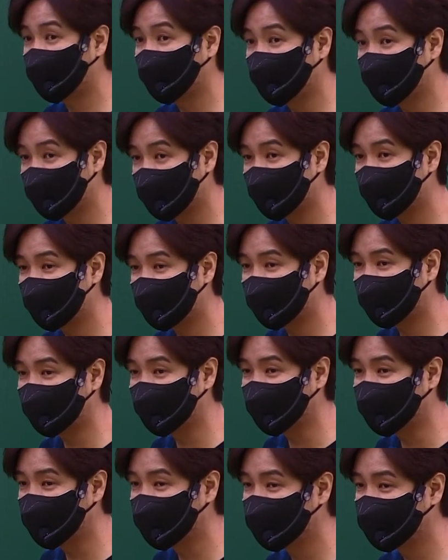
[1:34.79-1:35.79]

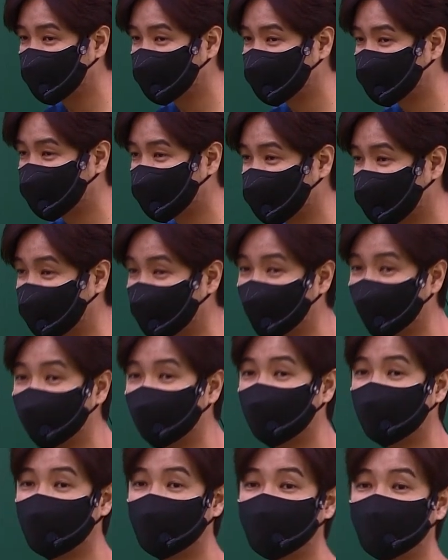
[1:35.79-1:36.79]
고전시가도 그러니까
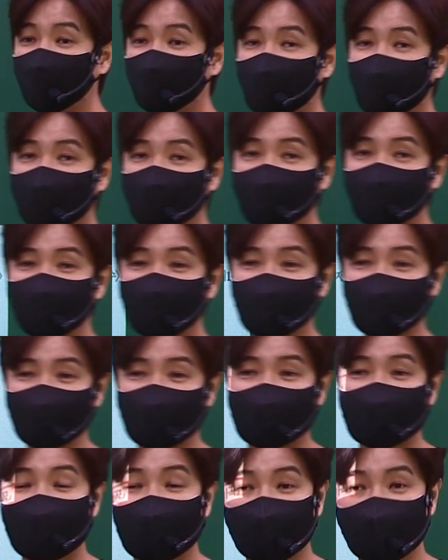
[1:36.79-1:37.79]
현대시가 두 작품
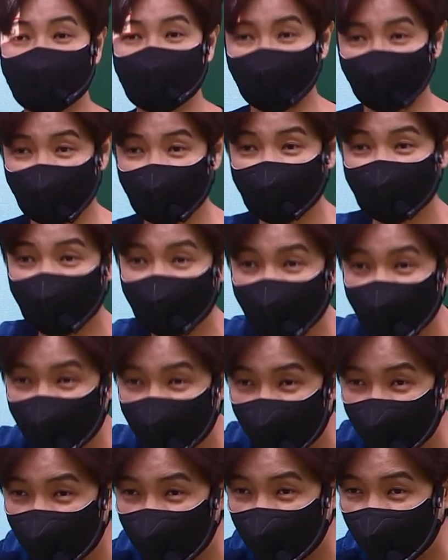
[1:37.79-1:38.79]
중에서 한 작품이 연계가 된
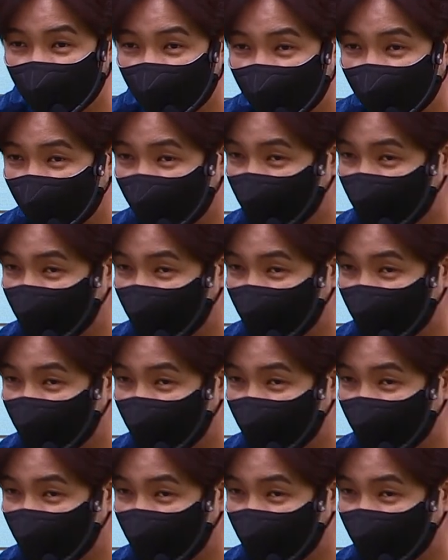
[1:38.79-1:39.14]
거고